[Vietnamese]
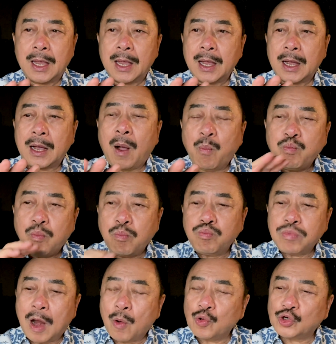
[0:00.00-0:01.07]
không
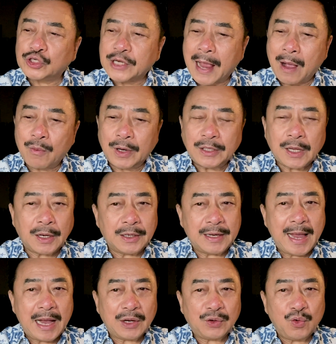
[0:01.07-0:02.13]
lâu sau cái thời
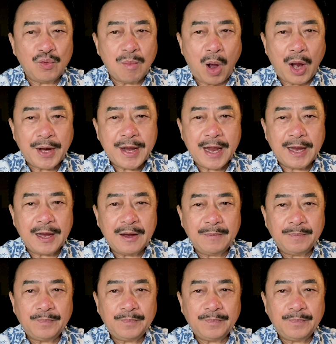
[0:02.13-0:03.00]
gian chú bỏ đi